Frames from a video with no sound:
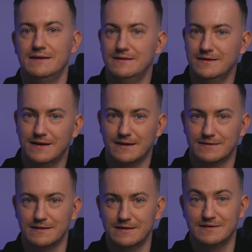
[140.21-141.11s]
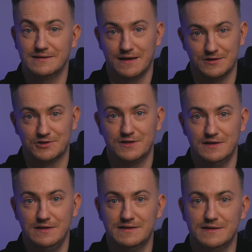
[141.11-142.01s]
Integracje znajdziesz ich
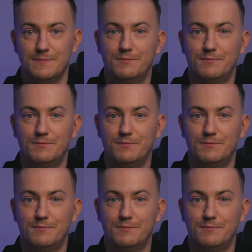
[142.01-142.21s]
listę